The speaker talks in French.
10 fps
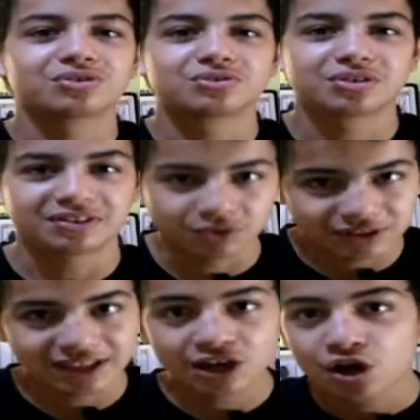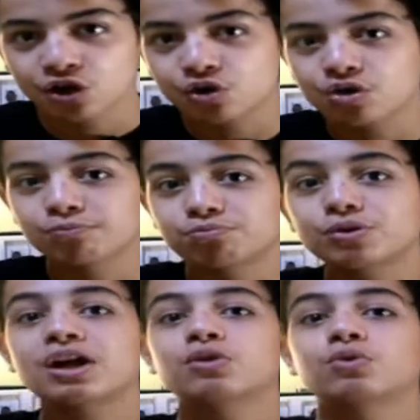ce qui veut dire que
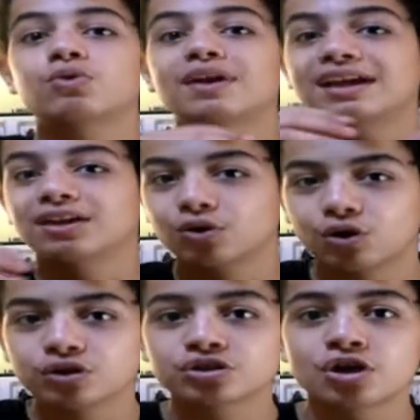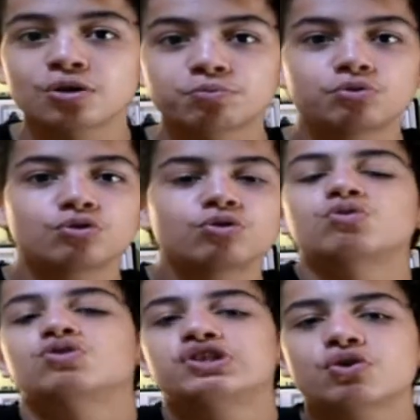plus la queue est grosse, plus
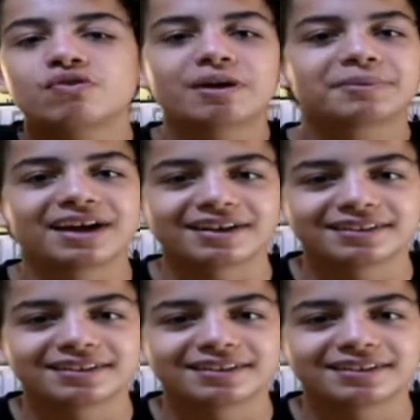le Géco va bien.